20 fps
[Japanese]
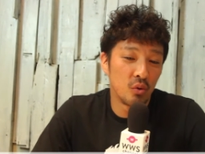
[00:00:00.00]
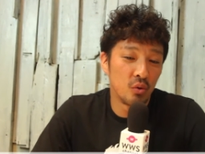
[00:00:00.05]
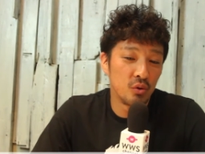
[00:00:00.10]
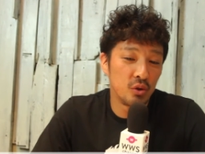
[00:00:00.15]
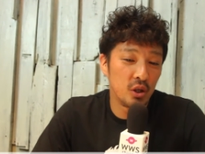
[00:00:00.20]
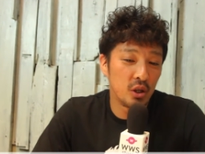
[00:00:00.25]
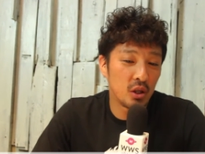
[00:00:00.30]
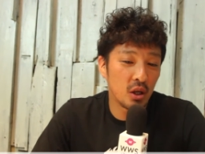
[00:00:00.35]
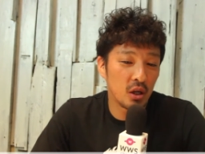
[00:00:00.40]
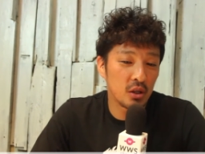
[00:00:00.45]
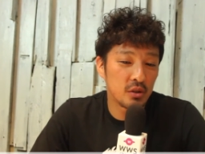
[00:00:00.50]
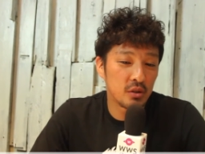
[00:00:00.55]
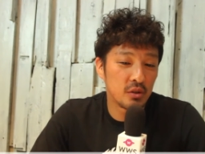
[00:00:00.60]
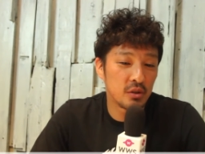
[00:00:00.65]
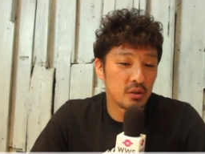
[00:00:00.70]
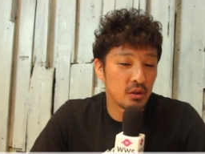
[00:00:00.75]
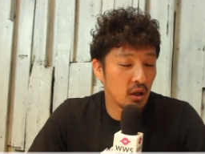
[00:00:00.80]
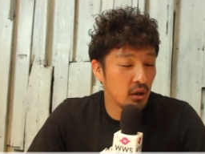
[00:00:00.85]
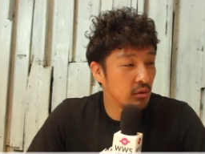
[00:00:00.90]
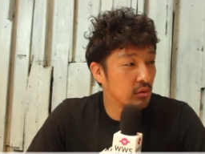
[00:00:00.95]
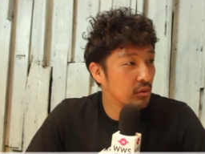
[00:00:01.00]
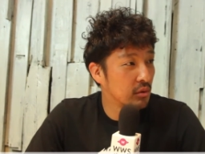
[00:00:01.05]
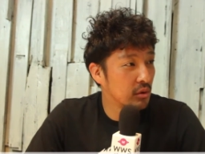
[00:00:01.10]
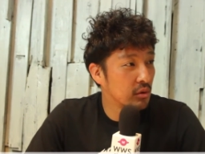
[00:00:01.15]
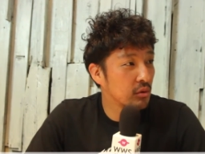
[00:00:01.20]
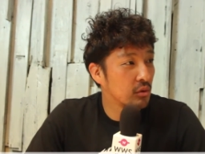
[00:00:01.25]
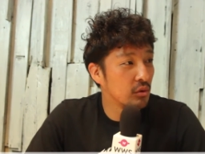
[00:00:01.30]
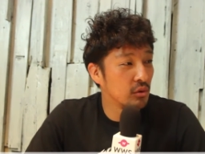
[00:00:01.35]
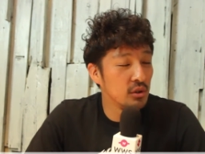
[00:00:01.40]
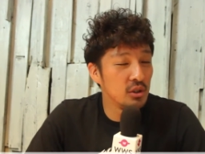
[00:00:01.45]
もう大仁田敦さんを
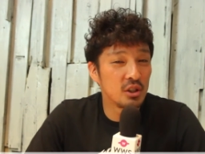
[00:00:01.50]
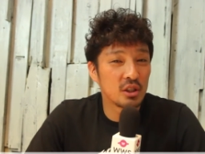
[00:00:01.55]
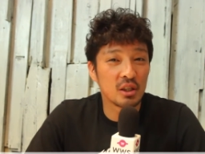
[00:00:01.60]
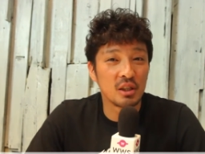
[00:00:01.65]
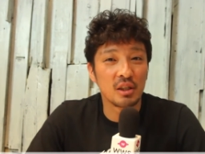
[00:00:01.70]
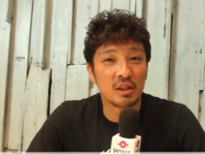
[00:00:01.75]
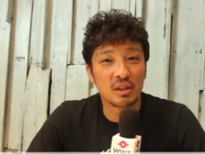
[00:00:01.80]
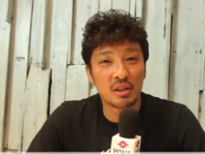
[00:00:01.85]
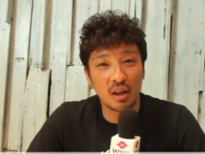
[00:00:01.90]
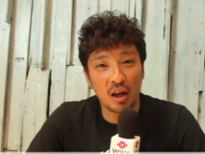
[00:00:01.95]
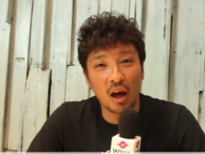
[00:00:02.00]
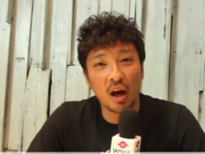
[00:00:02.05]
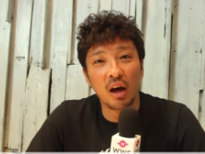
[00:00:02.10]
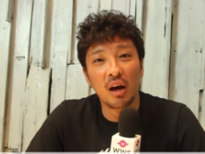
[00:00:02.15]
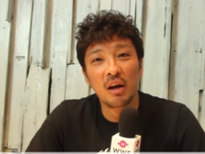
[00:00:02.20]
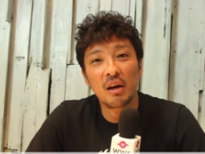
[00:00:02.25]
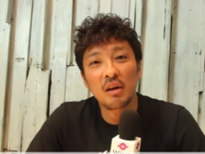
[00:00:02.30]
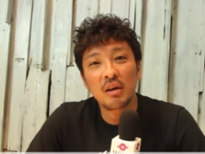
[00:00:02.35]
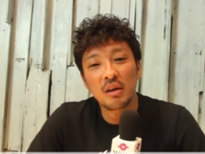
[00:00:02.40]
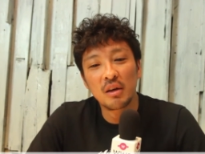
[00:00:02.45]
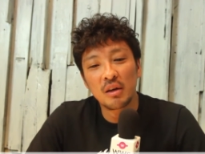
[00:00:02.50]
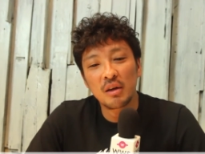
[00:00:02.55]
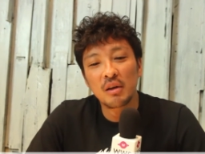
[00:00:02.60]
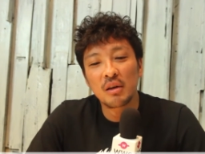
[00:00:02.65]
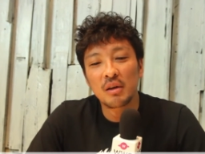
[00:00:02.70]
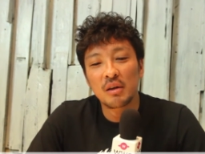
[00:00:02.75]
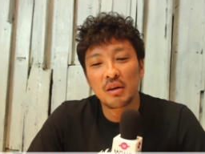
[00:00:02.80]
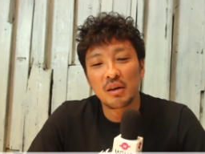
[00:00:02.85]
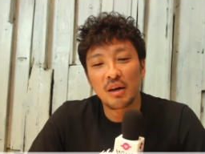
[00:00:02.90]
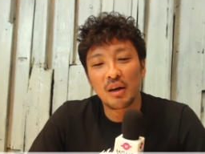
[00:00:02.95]
こう意識した
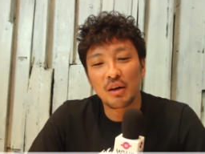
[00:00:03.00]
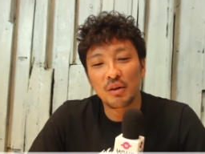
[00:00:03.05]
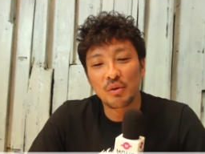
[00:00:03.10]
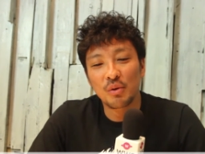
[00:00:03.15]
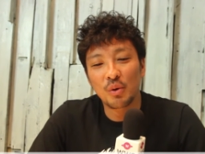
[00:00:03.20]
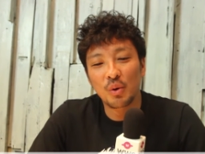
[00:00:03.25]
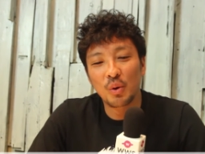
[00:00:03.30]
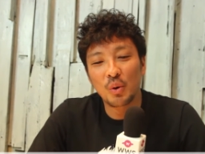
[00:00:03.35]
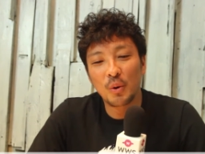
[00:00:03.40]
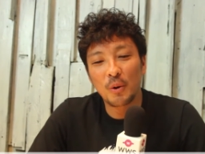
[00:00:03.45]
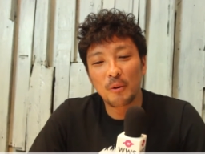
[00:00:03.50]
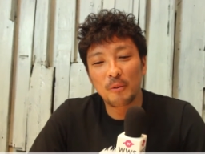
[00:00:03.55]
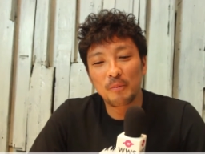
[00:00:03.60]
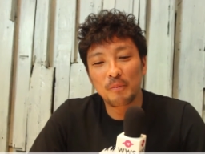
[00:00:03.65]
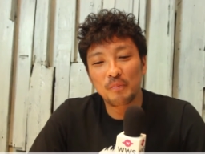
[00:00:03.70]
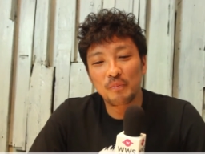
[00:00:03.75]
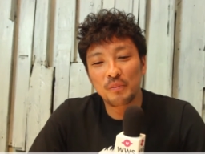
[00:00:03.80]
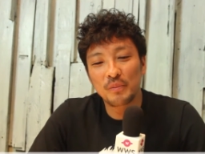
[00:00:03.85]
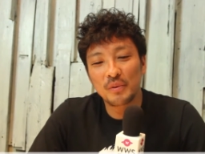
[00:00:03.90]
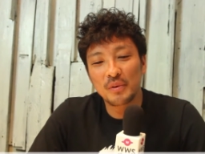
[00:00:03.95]
あの